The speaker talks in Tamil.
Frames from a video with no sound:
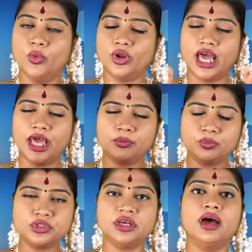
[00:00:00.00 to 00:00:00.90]
ஒரு
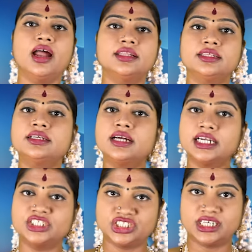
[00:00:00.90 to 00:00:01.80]
அற்ப அற்புதமான
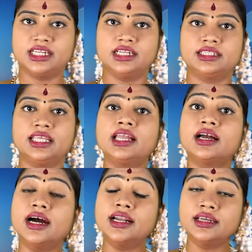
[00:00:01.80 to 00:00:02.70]
திருக்காட்சி நடனத்தை
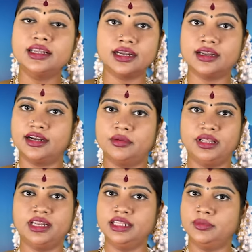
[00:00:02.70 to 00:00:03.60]
காணுகிற நாள்
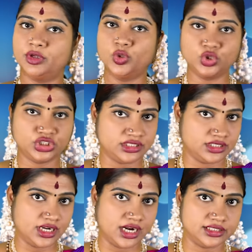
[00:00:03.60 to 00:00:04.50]
அப்படின்னா இந்த பிரதோஷ
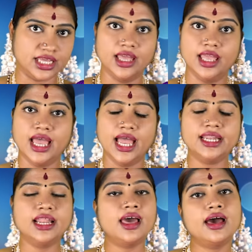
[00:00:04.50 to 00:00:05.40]
திருநாள் தான்
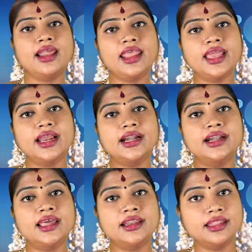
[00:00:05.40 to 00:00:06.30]
அதனால்
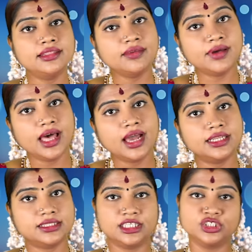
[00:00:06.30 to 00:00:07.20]
ஆலயங்களில் நந்தி
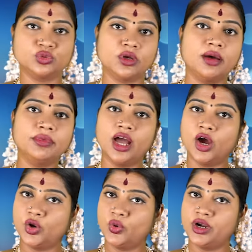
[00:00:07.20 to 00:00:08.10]
வாகனத்தில் சுவாமி
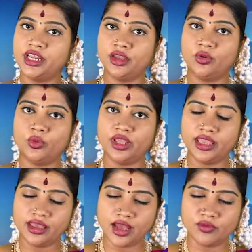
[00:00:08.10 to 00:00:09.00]

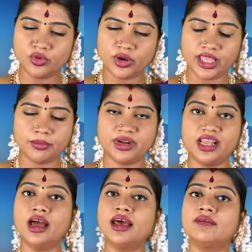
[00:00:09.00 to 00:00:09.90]
ஆரோகணிக்கக்கூடிய அவருடைய
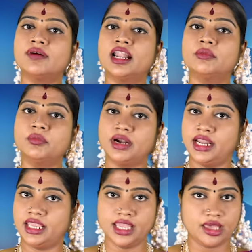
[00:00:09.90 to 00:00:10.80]
பிரகார வளமும்
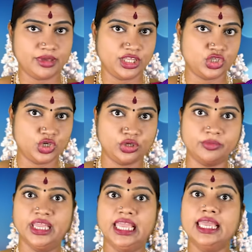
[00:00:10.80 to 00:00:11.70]
அன்னைக்கு அமைந்திருக்கும்